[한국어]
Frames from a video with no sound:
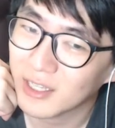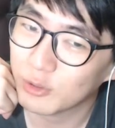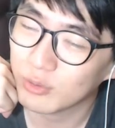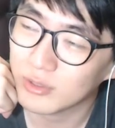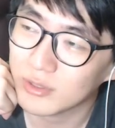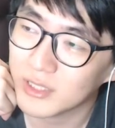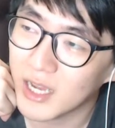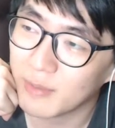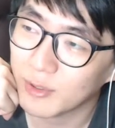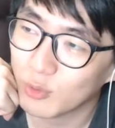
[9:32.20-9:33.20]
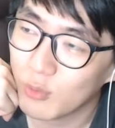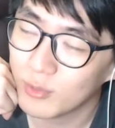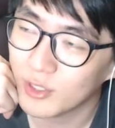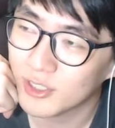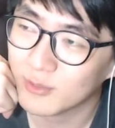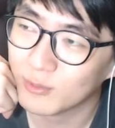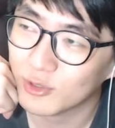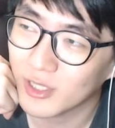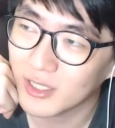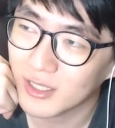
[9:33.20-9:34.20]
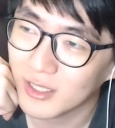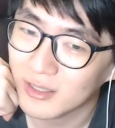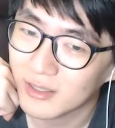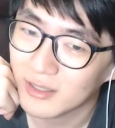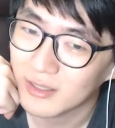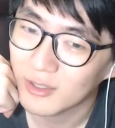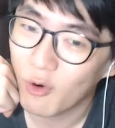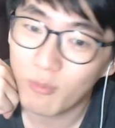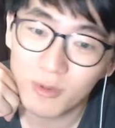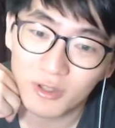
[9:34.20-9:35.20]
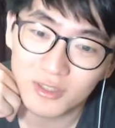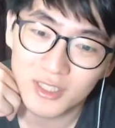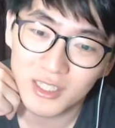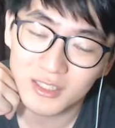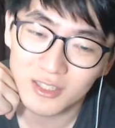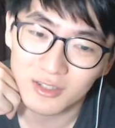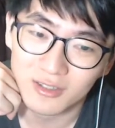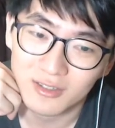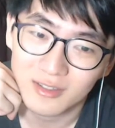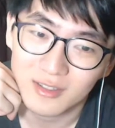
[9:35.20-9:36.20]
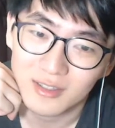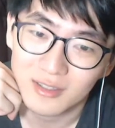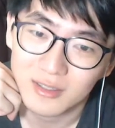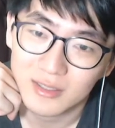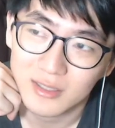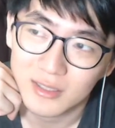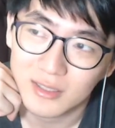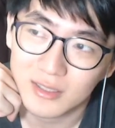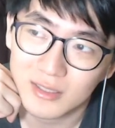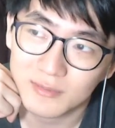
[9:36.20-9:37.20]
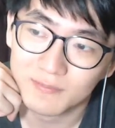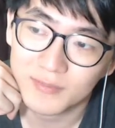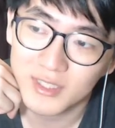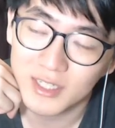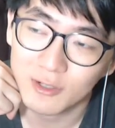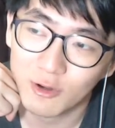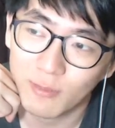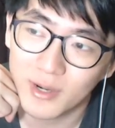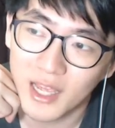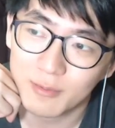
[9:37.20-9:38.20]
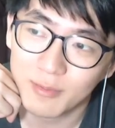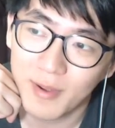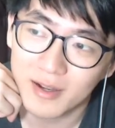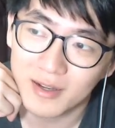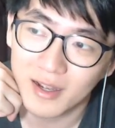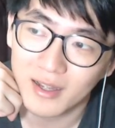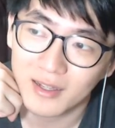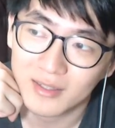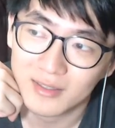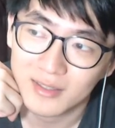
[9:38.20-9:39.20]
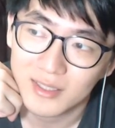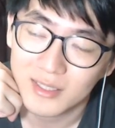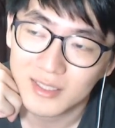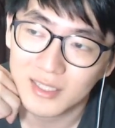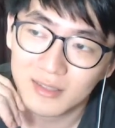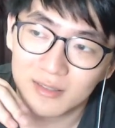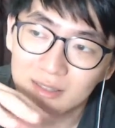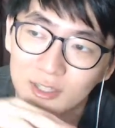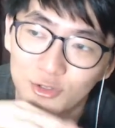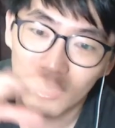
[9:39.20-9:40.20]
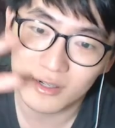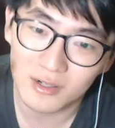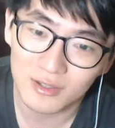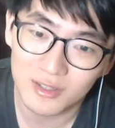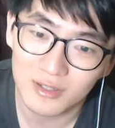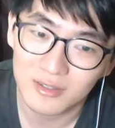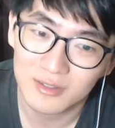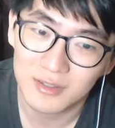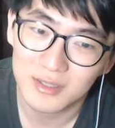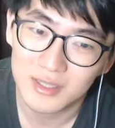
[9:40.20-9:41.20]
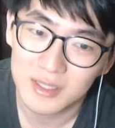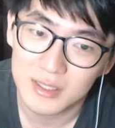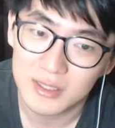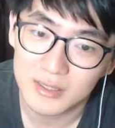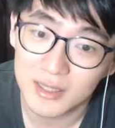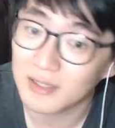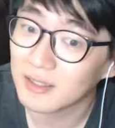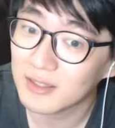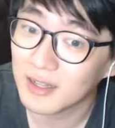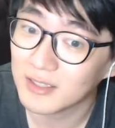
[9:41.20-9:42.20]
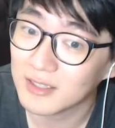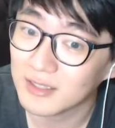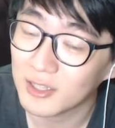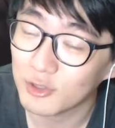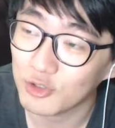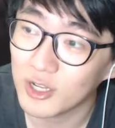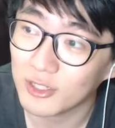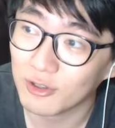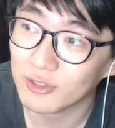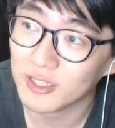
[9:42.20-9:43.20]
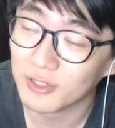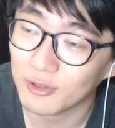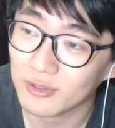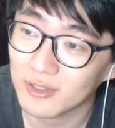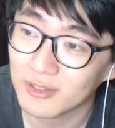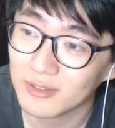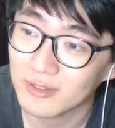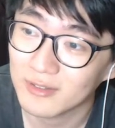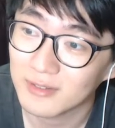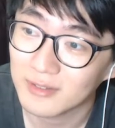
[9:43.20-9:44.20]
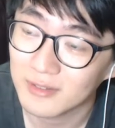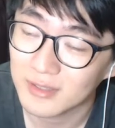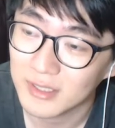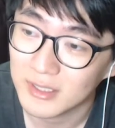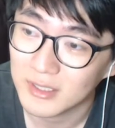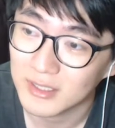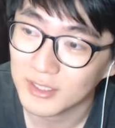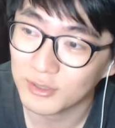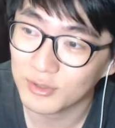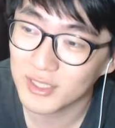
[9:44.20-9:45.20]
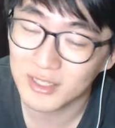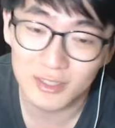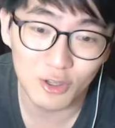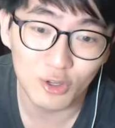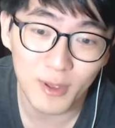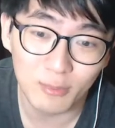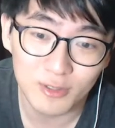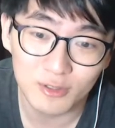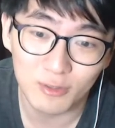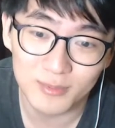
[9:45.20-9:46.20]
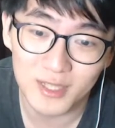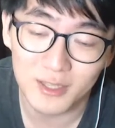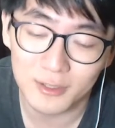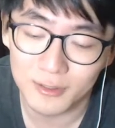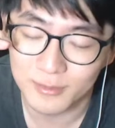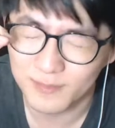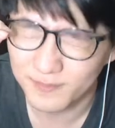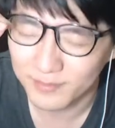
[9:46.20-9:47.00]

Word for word: 걔도 이제 아무래도 홈런에 집중하니까 홈런을 치긴 쳐. 그 이제 글로벌 라이프 파크가 제트 기류가 흘러서 타자들한테 상당히 유리한 경기장이거든요. 그리고 이제 여름에 엄청 덥잖아요.